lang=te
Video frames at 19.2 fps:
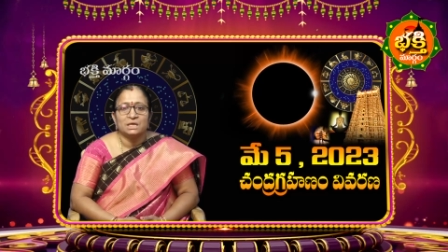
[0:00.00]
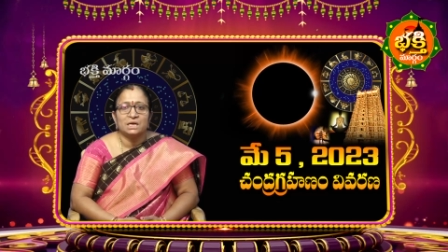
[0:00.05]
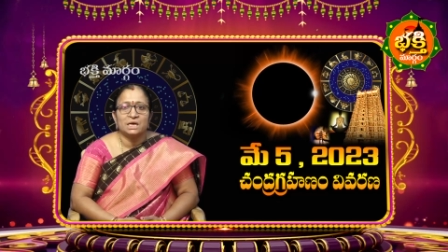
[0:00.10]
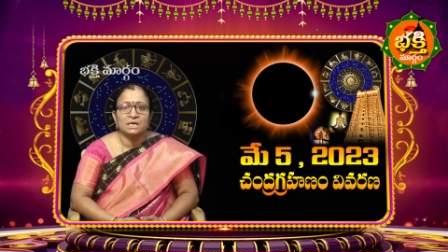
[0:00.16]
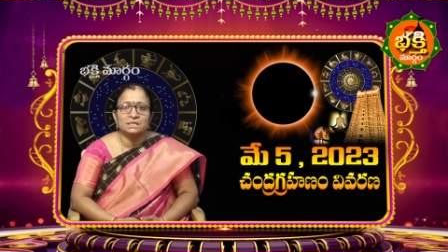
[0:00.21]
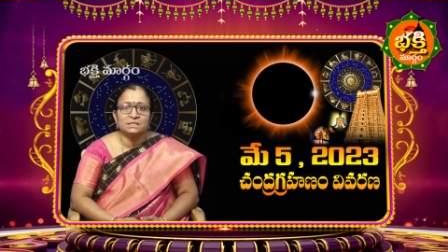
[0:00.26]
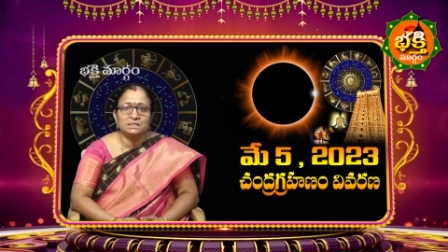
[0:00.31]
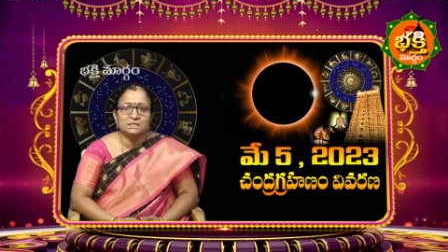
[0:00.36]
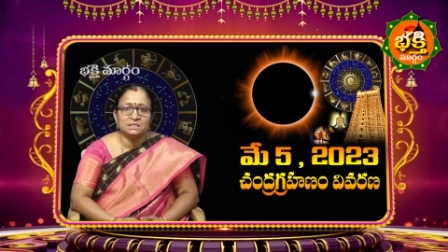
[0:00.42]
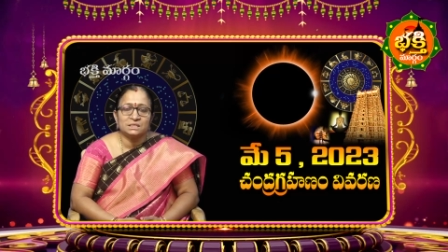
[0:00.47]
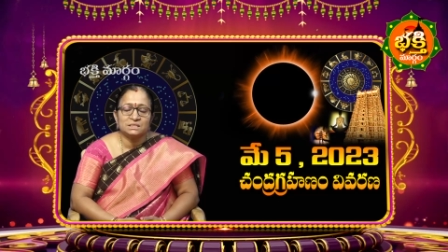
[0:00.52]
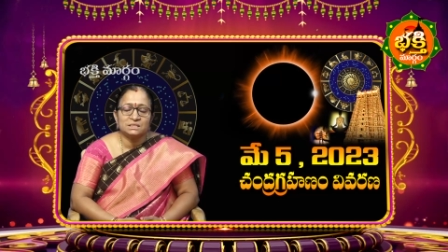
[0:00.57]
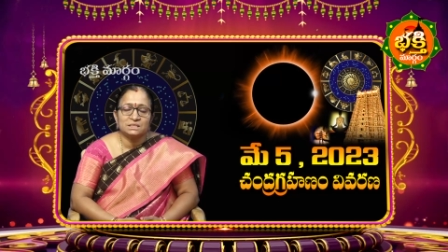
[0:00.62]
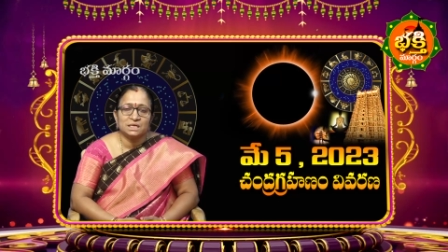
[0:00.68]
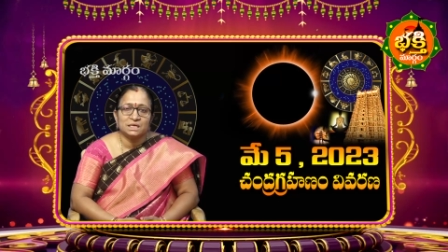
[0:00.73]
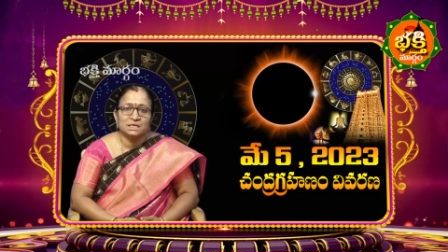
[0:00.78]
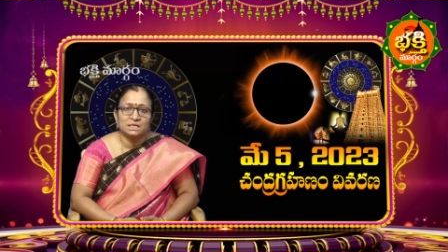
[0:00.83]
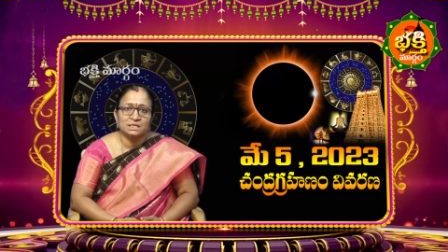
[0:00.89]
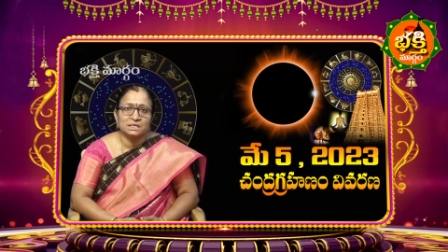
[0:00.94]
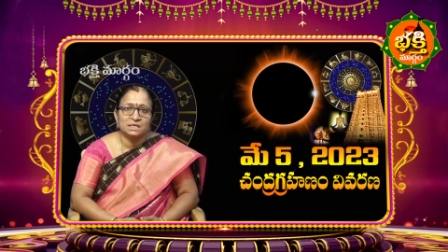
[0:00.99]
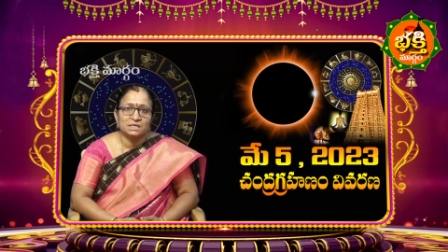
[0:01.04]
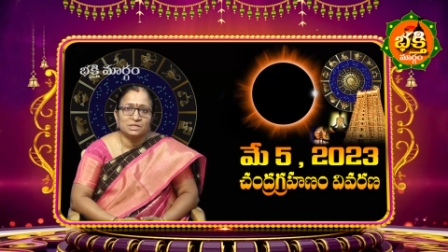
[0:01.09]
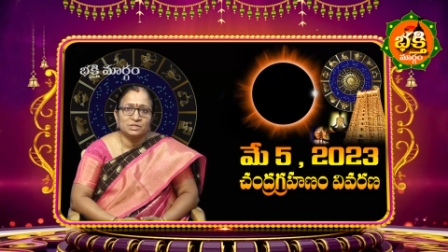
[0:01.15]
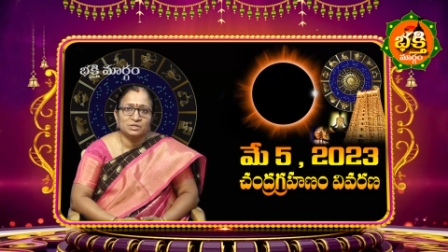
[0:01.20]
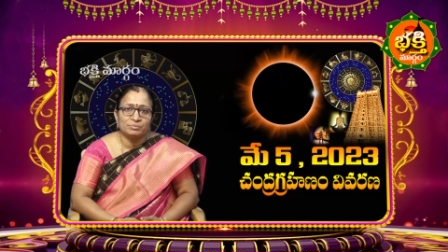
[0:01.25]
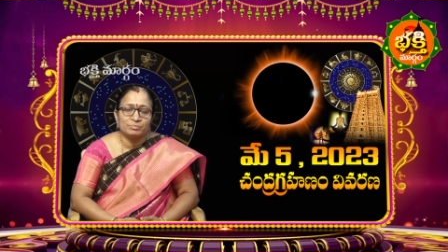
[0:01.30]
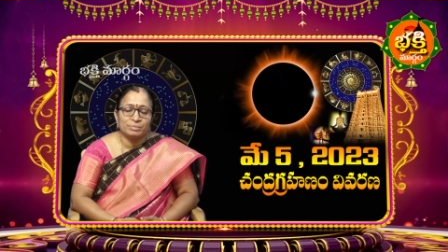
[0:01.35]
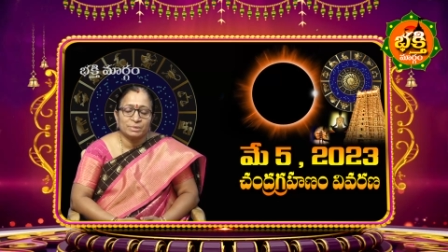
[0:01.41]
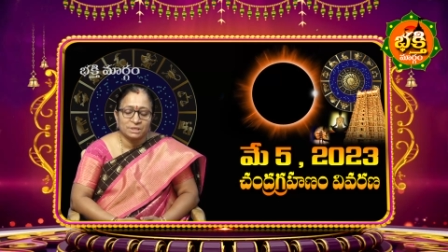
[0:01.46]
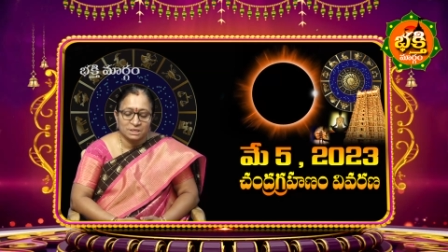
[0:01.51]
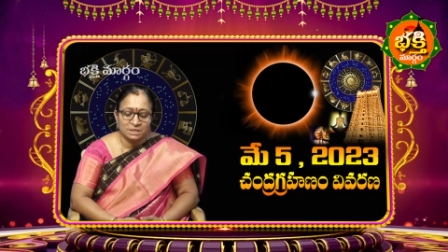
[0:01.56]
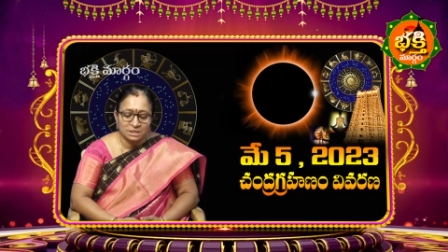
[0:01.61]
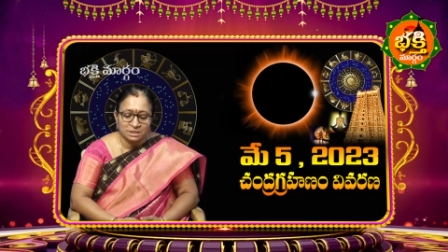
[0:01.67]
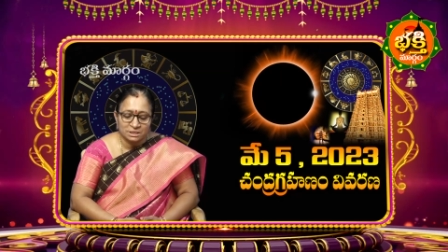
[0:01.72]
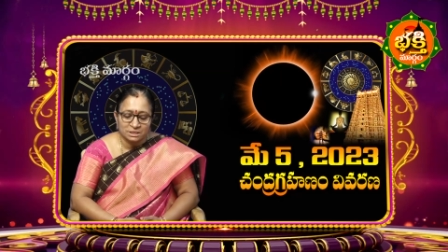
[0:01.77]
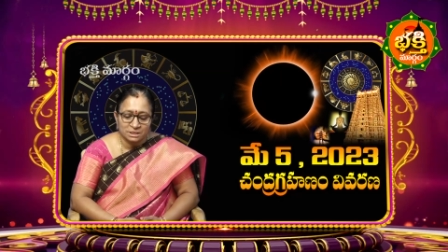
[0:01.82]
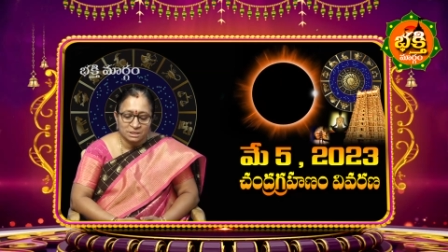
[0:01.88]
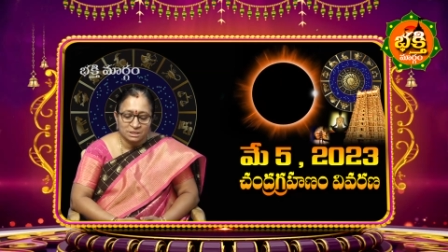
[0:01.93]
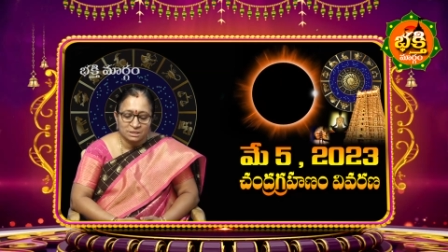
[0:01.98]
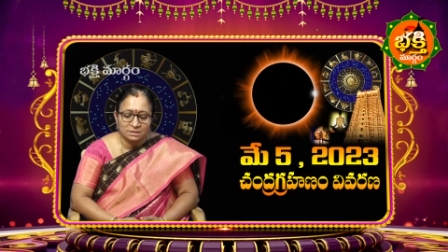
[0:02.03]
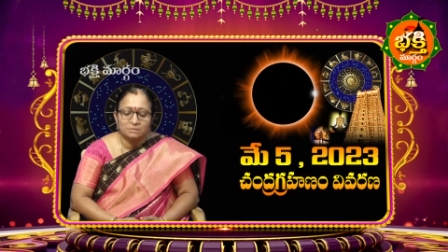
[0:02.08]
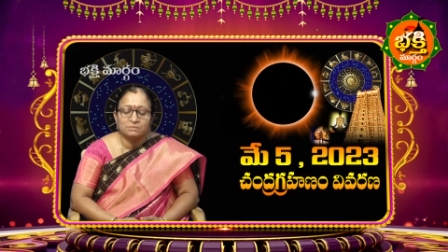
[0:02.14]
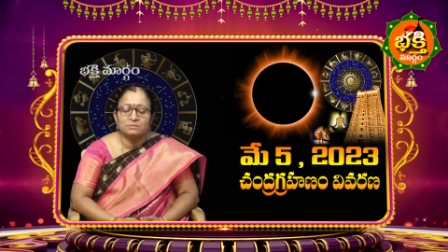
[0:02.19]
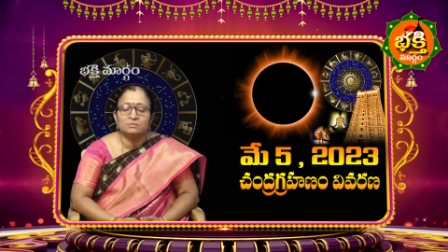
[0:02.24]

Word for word: గరిష్ట స్థాయి రాత్రి పది గంటల